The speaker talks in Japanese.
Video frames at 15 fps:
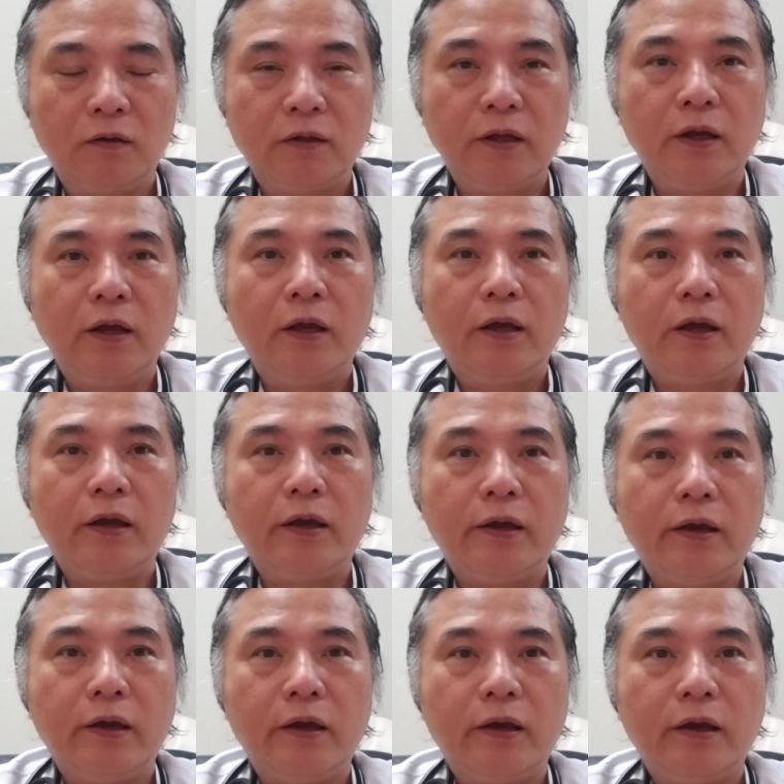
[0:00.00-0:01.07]
で、
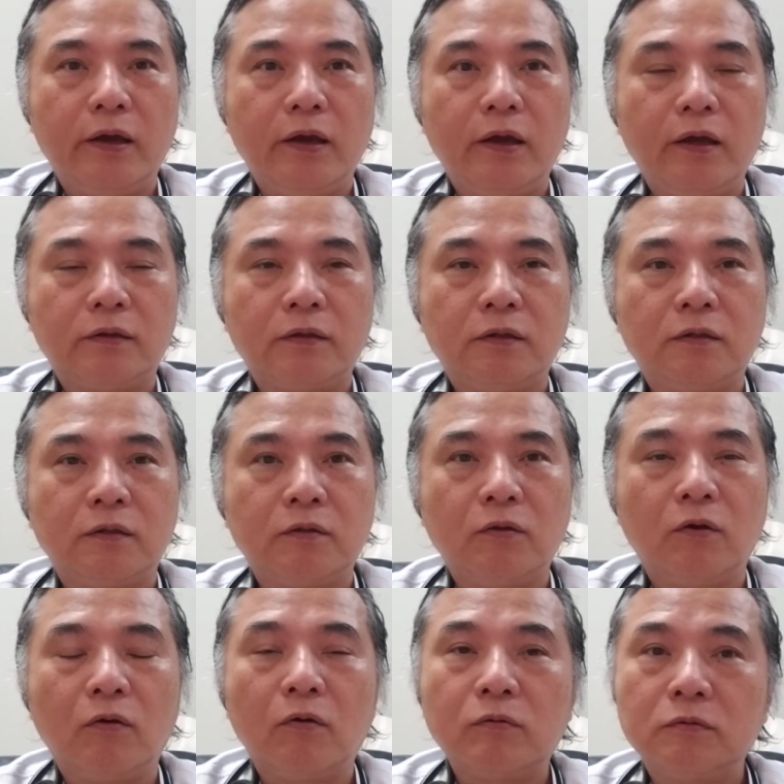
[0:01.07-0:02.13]
えー、っ
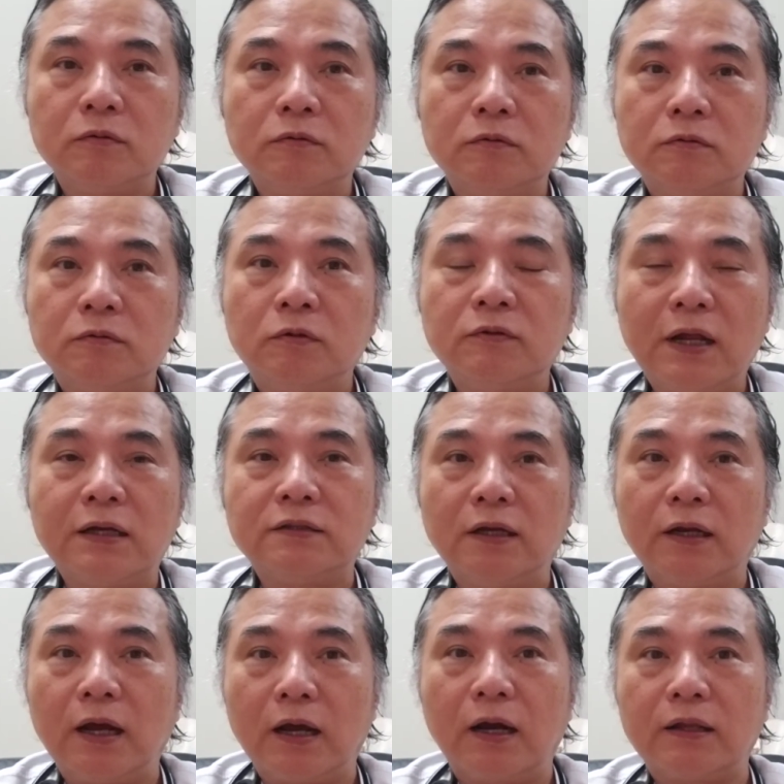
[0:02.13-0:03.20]
と東南
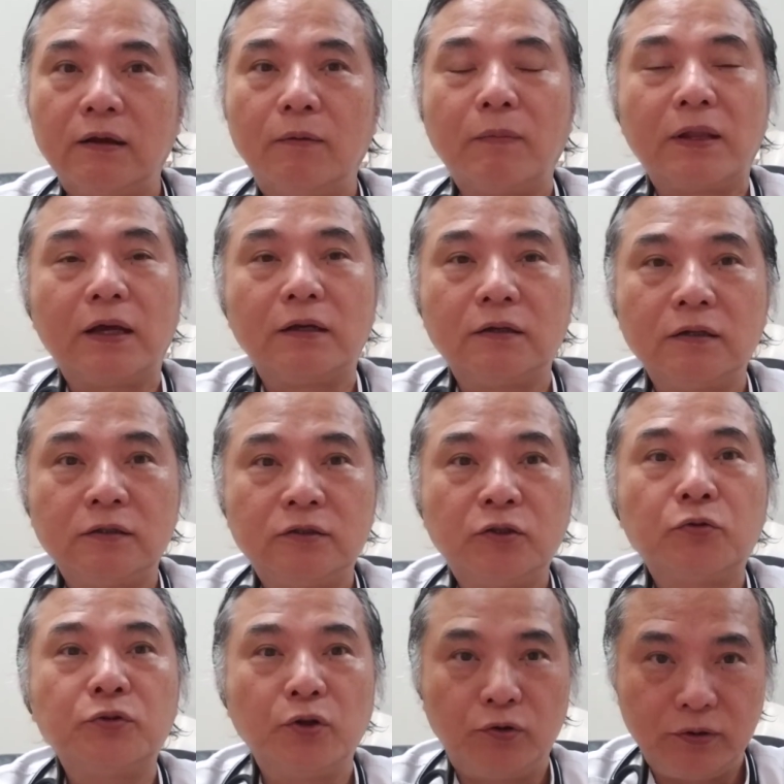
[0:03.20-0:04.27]
アジアなんかではまだ
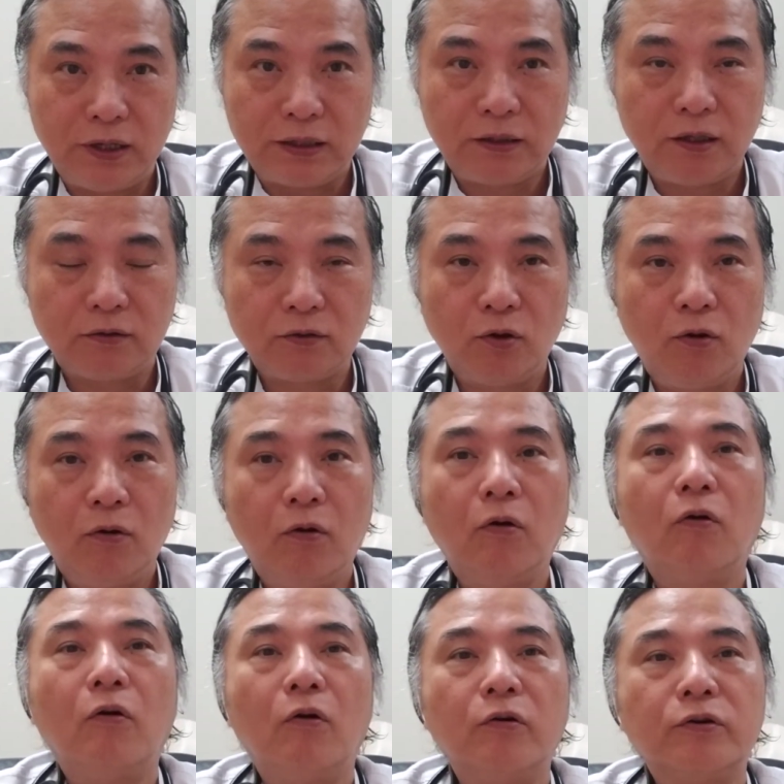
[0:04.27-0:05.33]
食料になってる
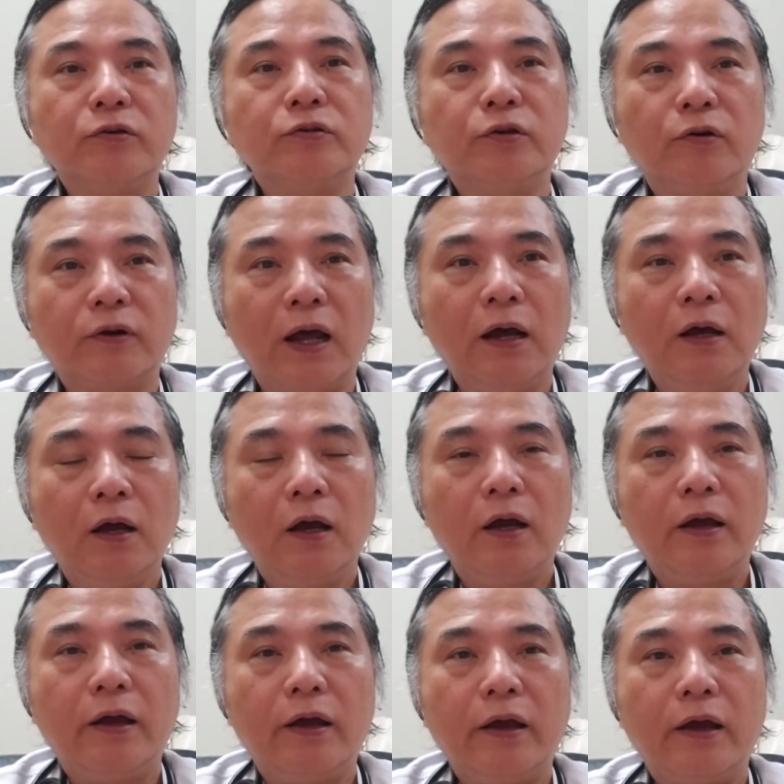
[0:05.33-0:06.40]
というような、
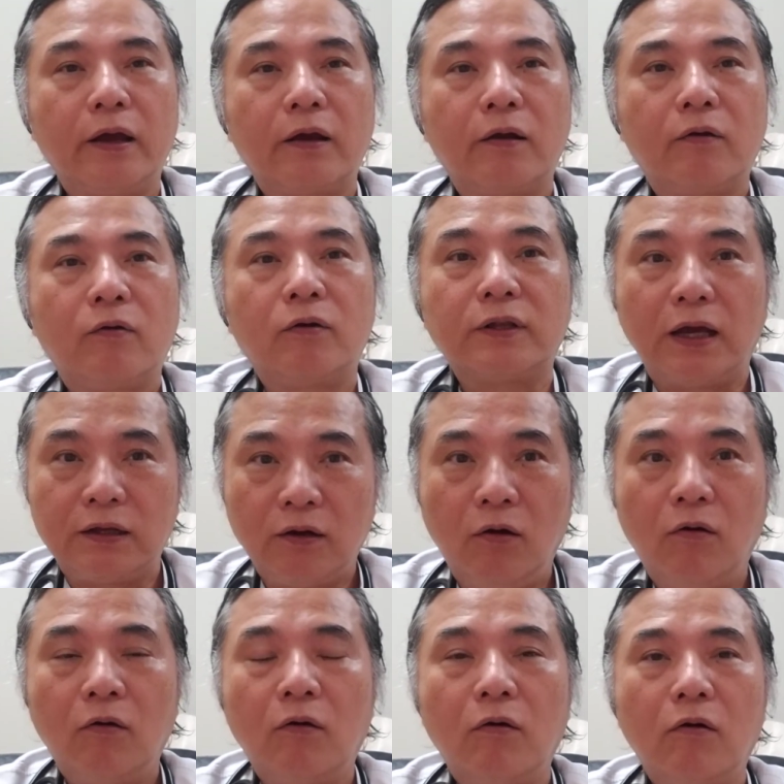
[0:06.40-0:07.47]
えー、古代
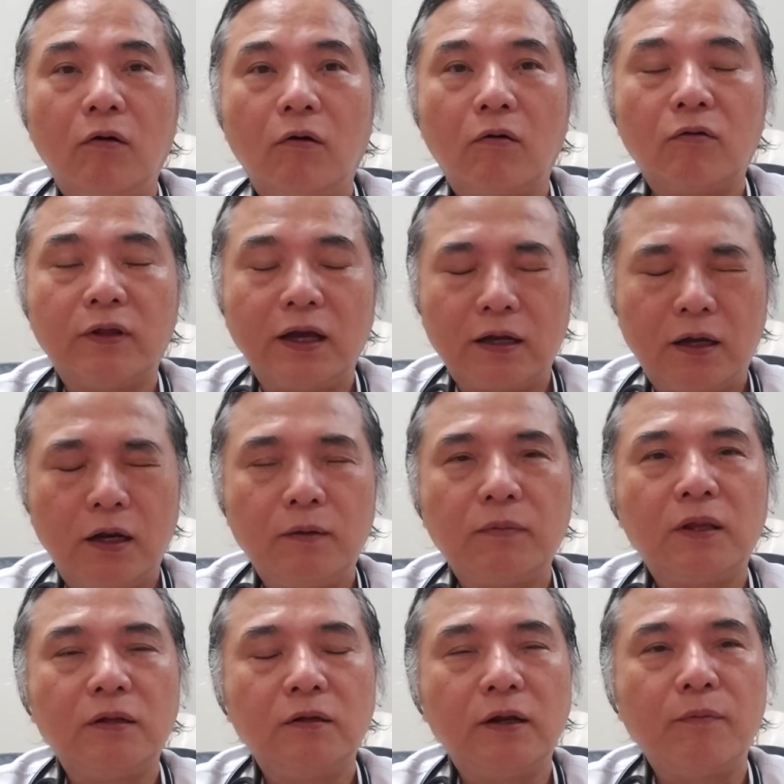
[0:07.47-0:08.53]
の古代から
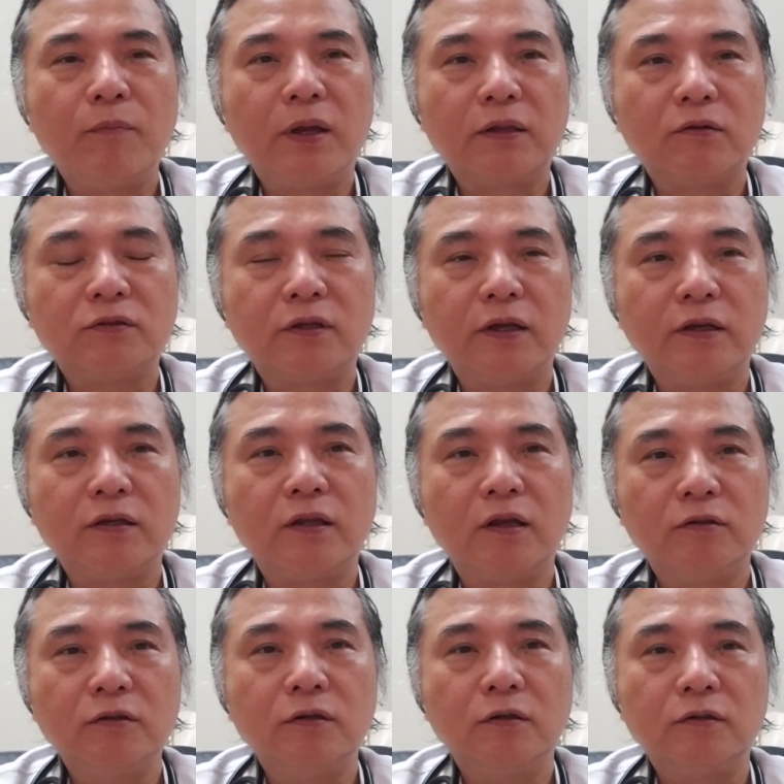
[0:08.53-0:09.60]
連綿として生きて
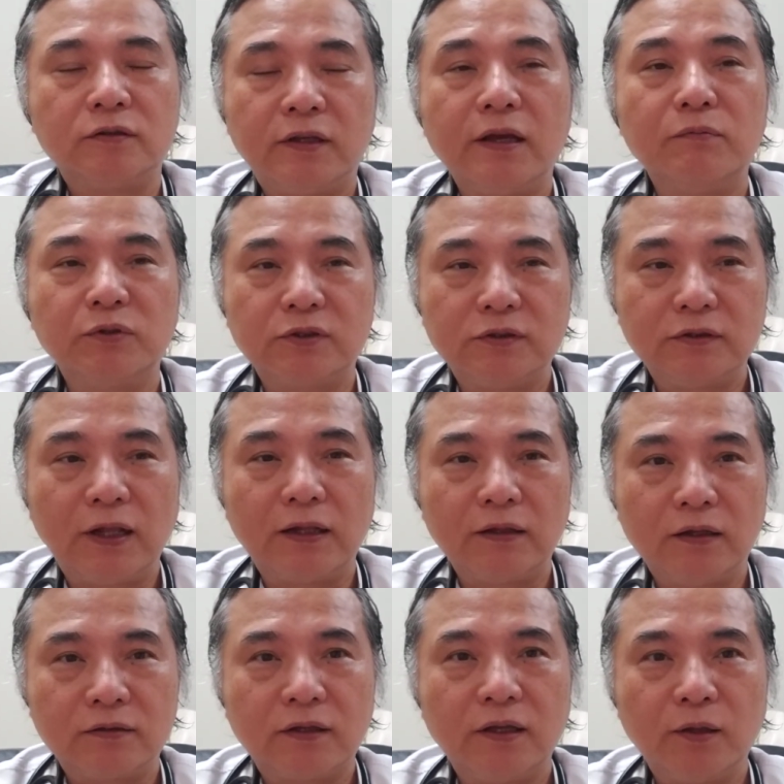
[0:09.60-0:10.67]
いる生物なん
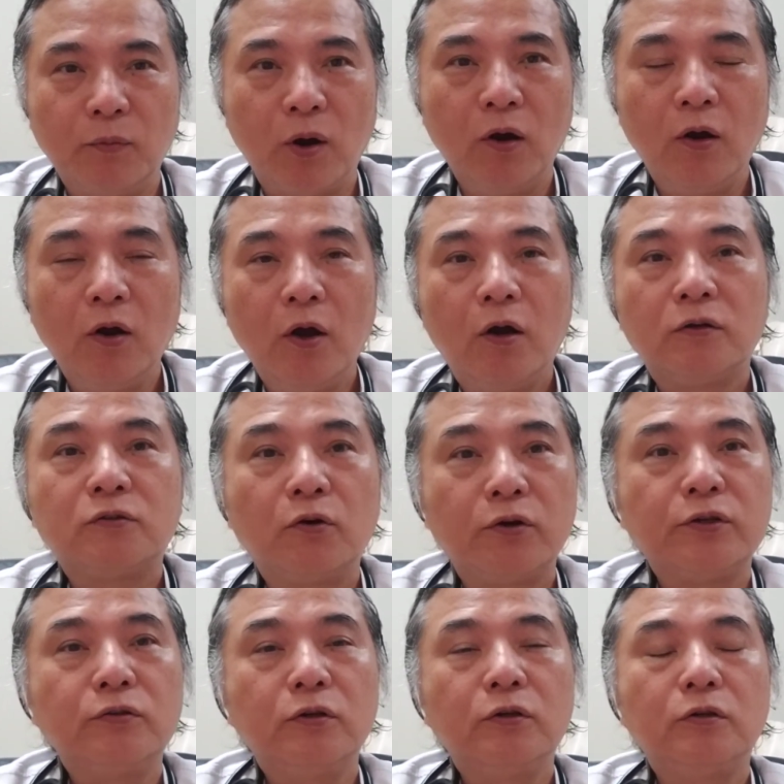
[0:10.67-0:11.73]
ですけどもそ
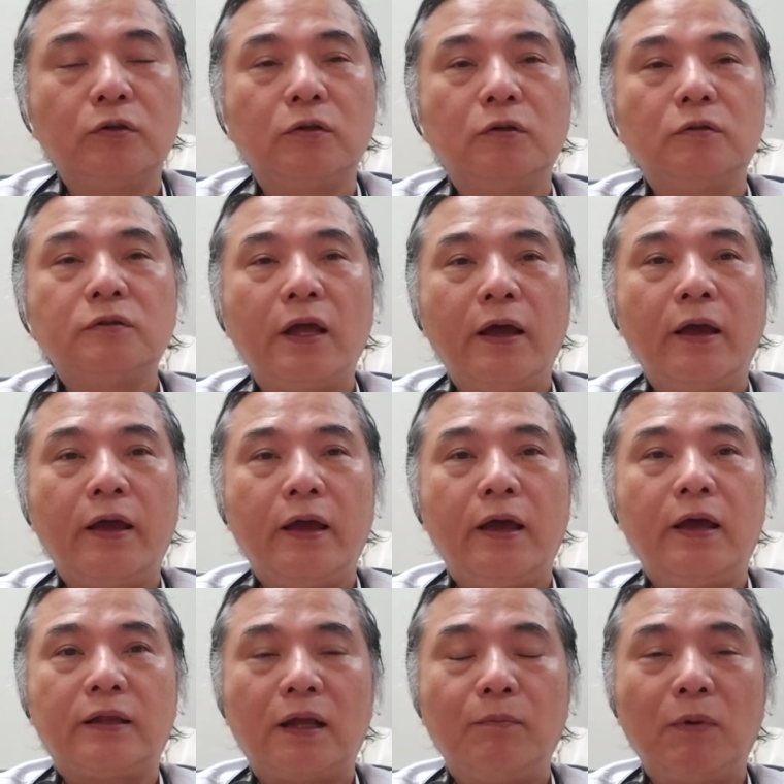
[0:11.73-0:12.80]
ういうね、
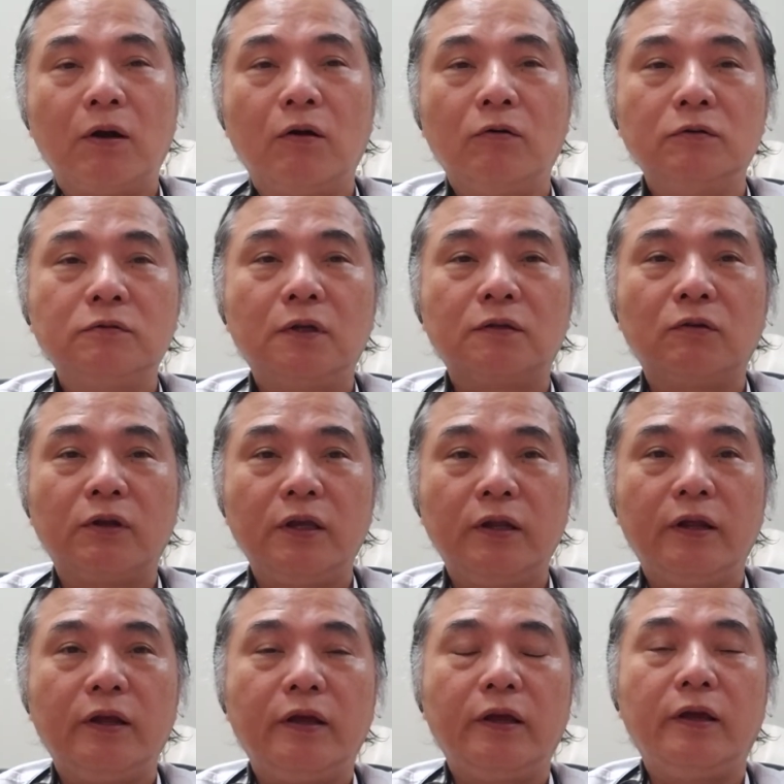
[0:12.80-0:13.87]
え卵を産んだ時
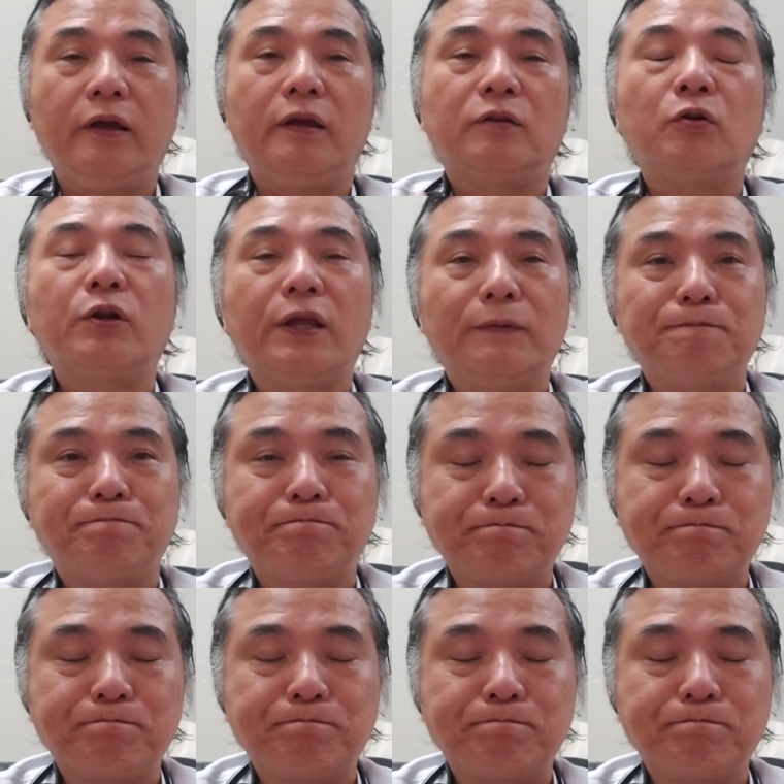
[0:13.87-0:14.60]
に、鳥